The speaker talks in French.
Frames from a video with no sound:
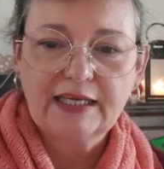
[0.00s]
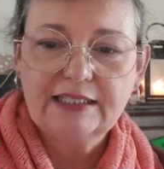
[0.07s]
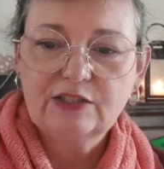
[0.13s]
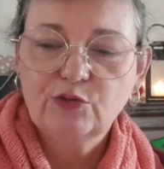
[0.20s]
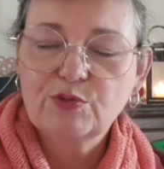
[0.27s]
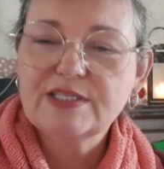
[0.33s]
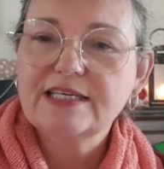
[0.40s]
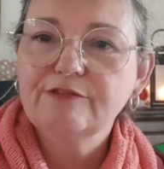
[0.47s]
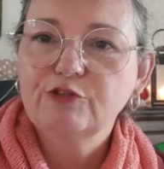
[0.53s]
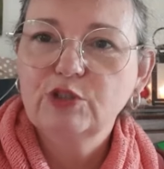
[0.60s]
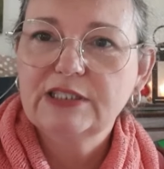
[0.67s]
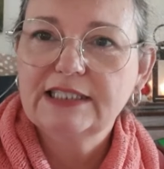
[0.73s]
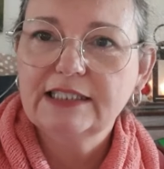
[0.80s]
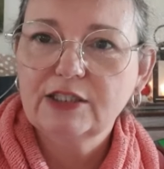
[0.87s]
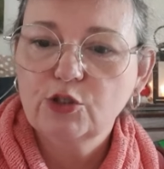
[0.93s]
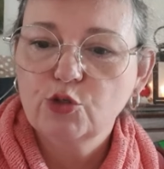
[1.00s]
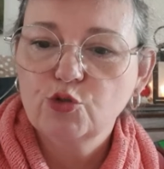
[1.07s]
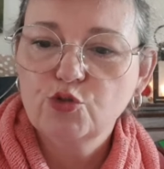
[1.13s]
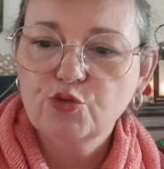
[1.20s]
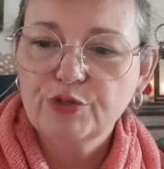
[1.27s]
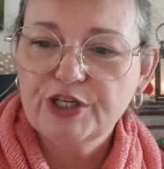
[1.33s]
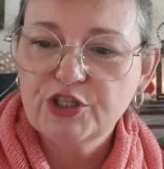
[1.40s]
Donc, ça veut dire que
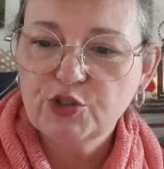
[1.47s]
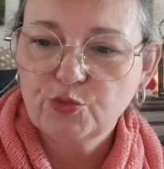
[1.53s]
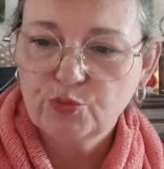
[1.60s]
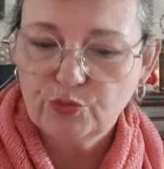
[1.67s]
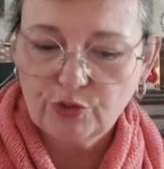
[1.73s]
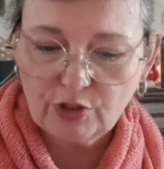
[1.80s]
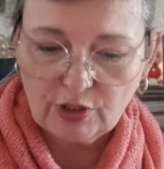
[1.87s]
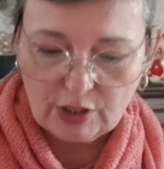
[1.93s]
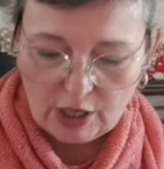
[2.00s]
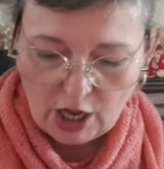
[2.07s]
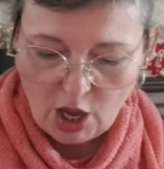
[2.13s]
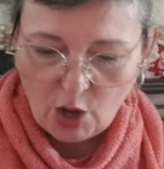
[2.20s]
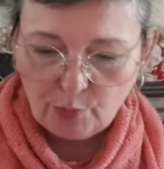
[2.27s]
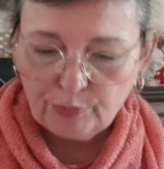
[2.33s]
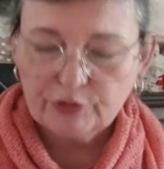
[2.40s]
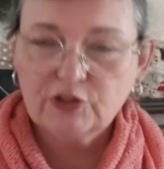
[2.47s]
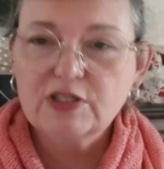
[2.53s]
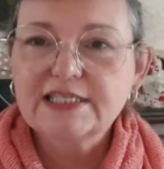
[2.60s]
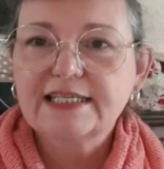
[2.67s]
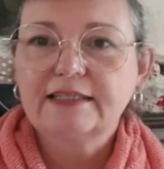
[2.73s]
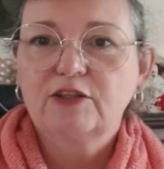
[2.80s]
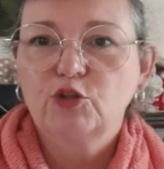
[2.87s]
tous les jours, pendant
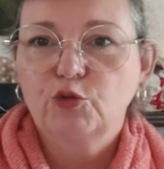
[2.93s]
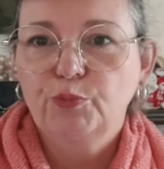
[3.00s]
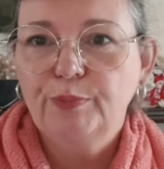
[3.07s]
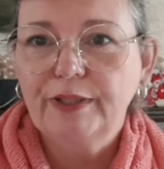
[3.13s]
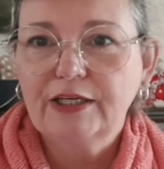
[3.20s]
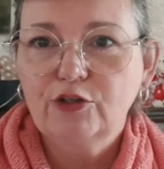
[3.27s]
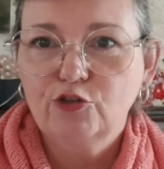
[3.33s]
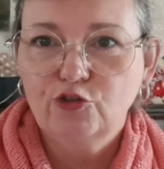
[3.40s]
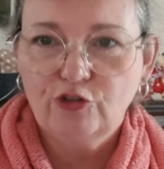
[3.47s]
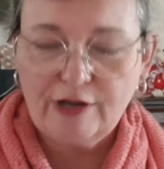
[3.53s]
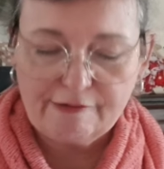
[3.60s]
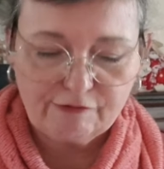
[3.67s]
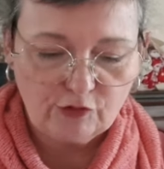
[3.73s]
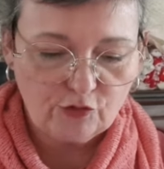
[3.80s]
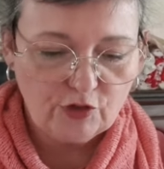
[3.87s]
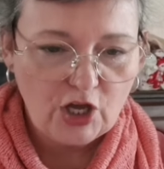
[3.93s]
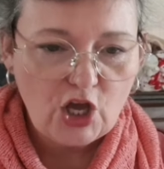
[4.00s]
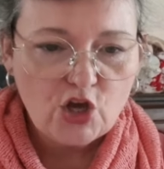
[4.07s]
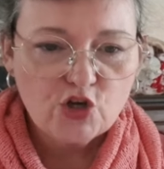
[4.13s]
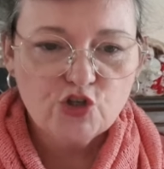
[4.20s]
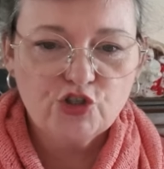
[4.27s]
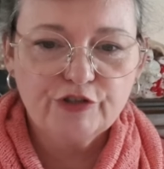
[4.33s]
cette période de l'avant
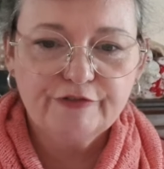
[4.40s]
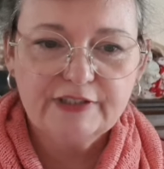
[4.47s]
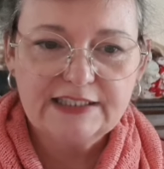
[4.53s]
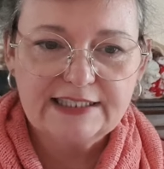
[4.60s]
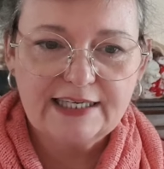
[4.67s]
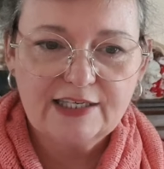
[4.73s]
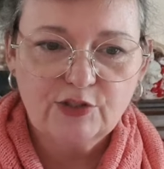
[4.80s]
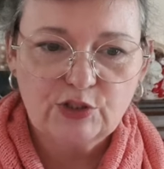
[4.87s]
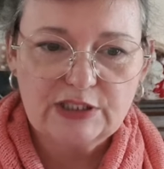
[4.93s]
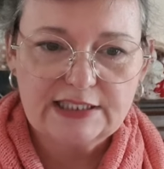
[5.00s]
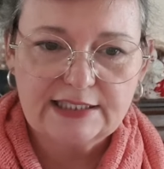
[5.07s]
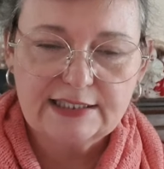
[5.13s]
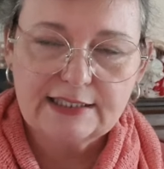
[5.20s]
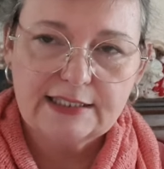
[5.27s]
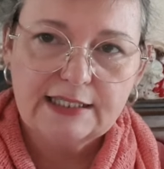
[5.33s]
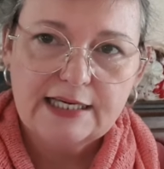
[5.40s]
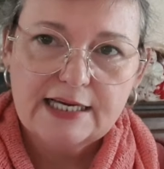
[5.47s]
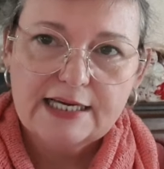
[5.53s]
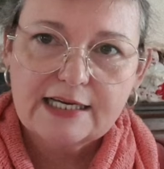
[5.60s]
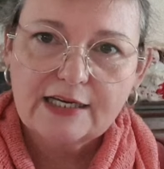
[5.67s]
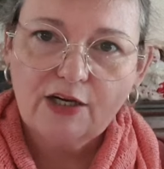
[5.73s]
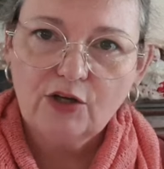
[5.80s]
je vais tricoter
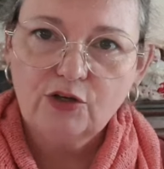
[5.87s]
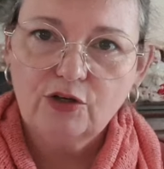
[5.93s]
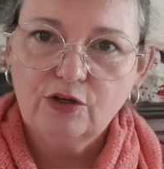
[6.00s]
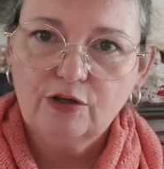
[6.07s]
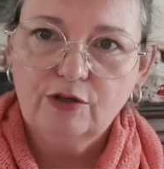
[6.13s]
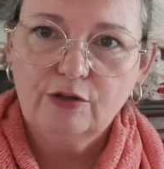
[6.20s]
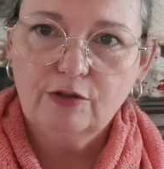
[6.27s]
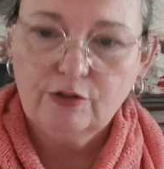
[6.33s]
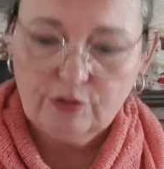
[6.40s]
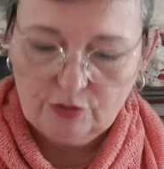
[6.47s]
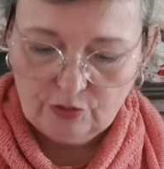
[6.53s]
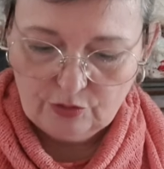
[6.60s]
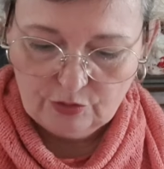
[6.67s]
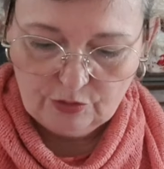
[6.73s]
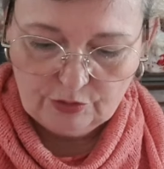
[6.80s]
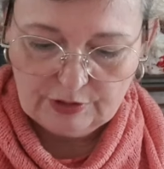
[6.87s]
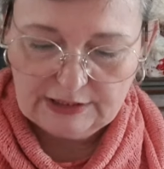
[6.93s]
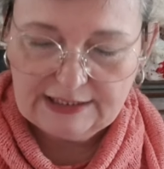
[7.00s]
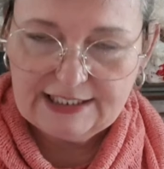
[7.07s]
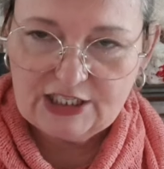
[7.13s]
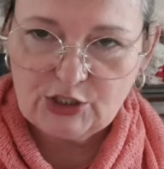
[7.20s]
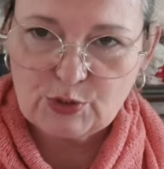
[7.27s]
euh,
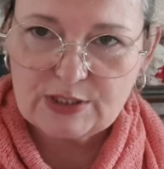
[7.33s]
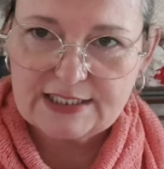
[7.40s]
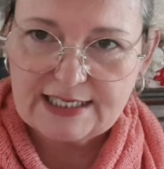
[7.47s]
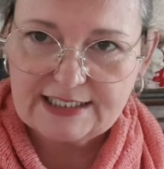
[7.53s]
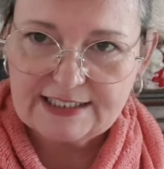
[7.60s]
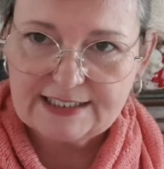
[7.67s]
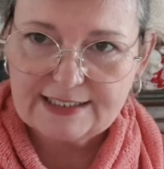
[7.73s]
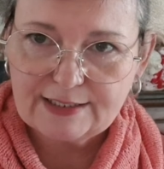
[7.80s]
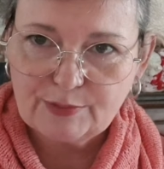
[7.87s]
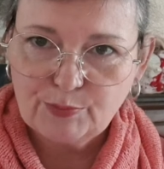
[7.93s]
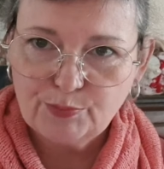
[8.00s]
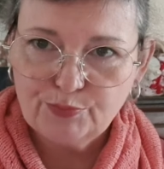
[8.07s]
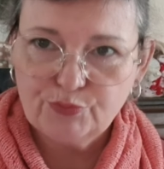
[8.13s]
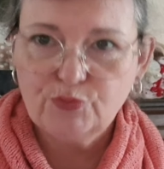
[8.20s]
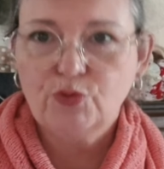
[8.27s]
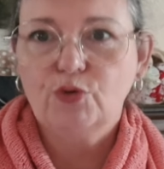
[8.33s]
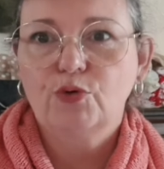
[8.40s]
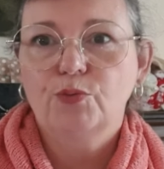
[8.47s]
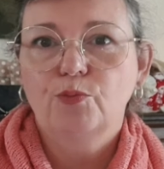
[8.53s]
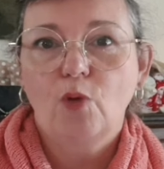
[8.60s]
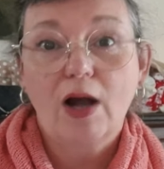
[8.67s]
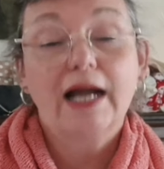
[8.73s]
des chaussettes pour
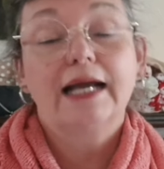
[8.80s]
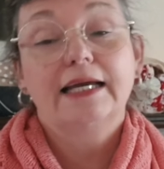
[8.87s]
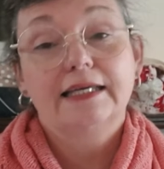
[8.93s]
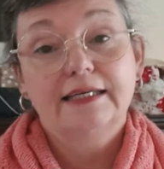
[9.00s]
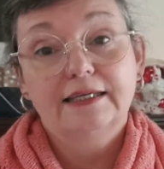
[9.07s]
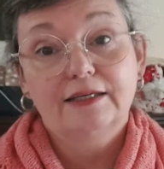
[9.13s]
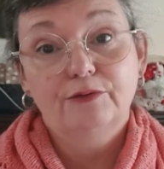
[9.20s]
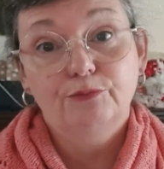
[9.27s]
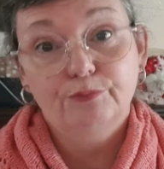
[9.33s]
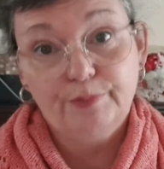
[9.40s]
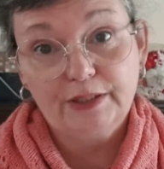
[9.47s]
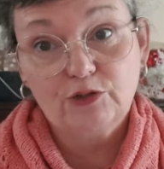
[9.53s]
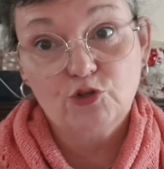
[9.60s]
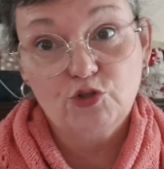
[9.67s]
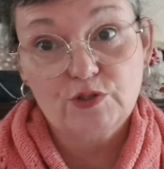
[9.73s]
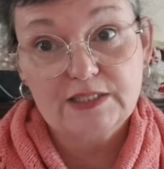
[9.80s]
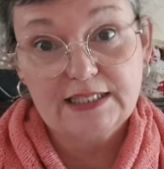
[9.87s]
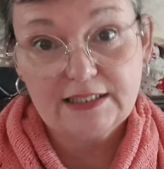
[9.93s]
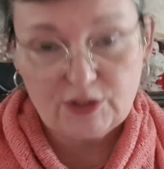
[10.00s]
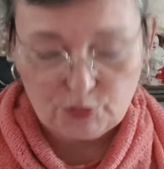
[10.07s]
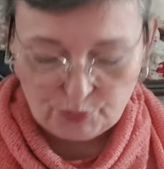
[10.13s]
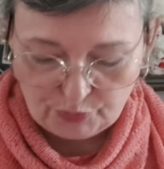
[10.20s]
moi et une paire de
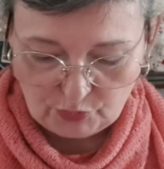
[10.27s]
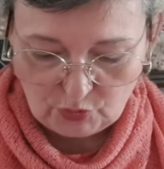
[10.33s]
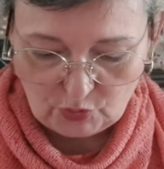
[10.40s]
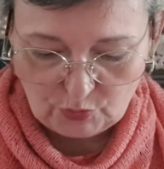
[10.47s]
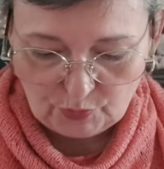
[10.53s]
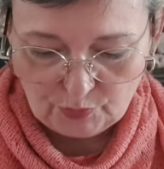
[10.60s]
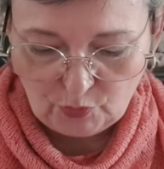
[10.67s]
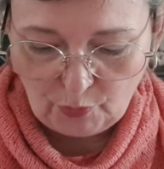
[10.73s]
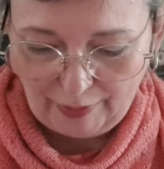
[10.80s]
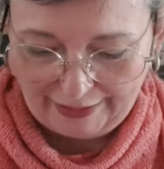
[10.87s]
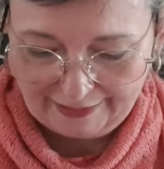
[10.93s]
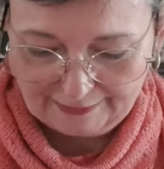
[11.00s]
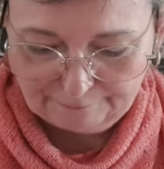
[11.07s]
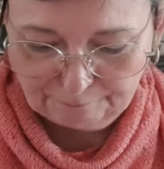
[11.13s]
chaussettes pour mon mari.